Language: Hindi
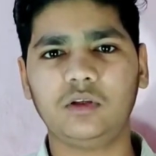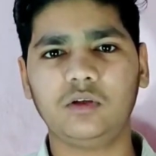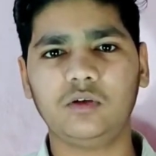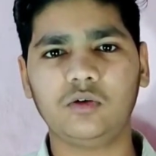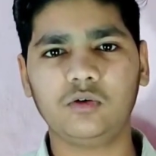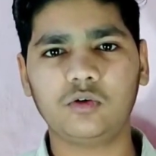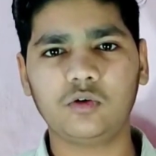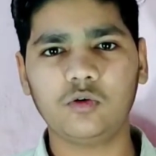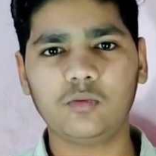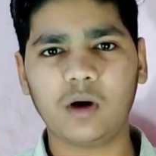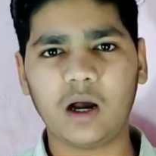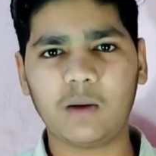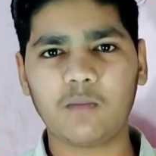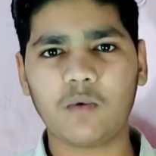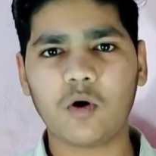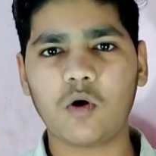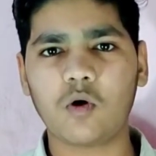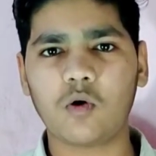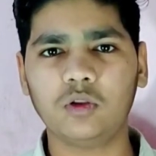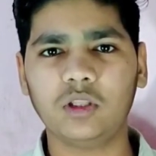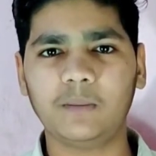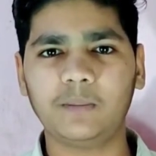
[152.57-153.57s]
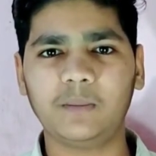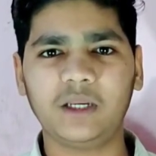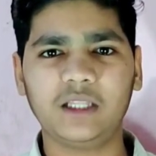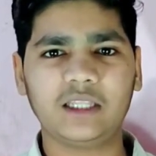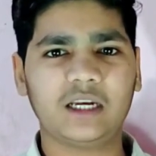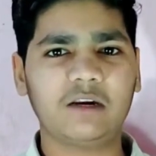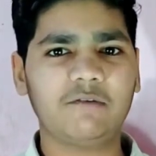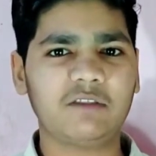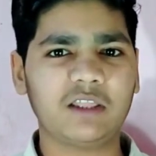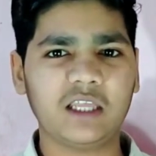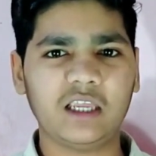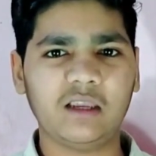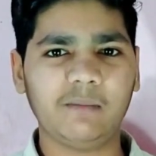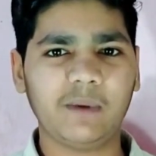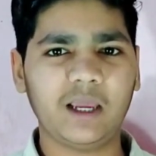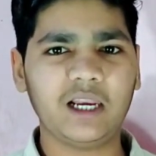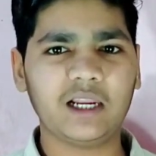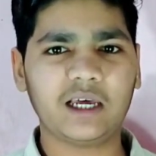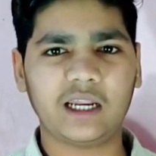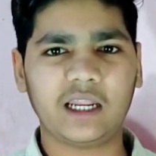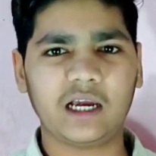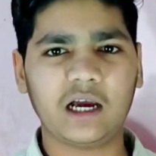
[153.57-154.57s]
यूट्यूब आपको खुद अपनी तरफ से
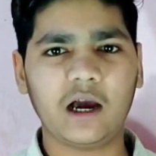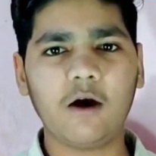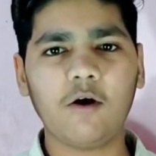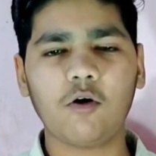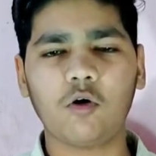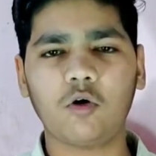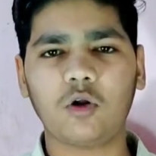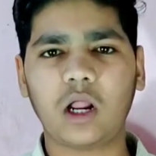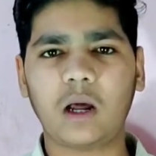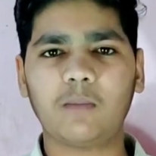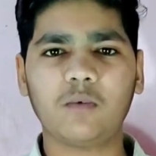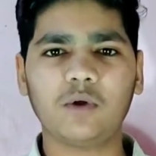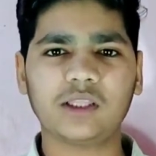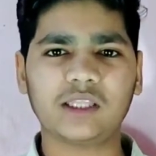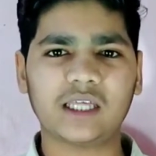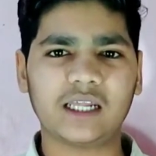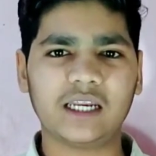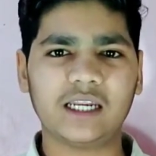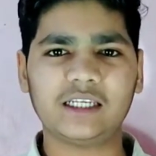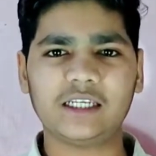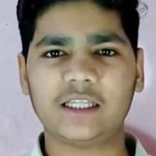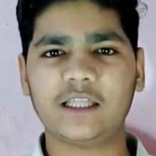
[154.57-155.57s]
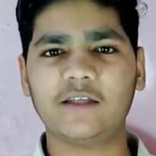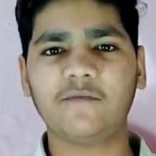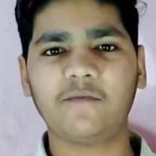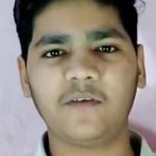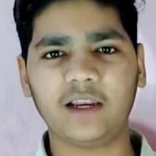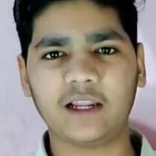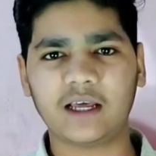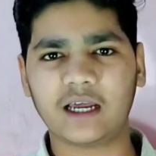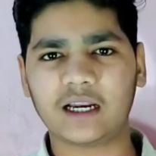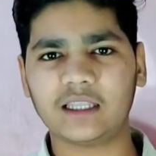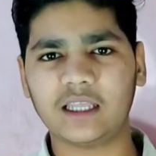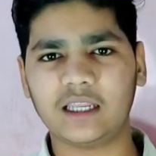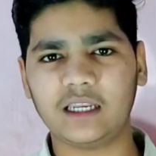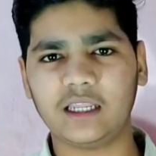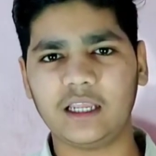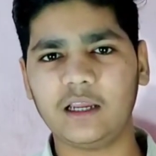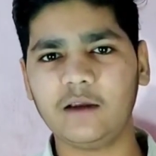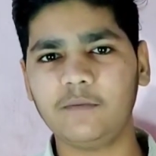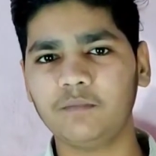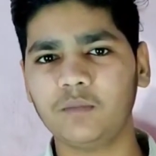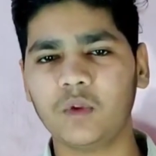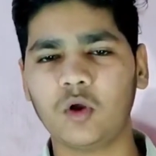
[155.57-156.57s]
ईमेल करेगा और आपको सारी चीज़ें फिल कर
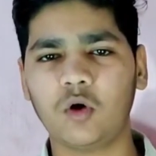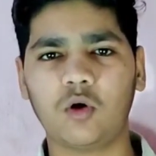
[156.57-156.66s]
देनी है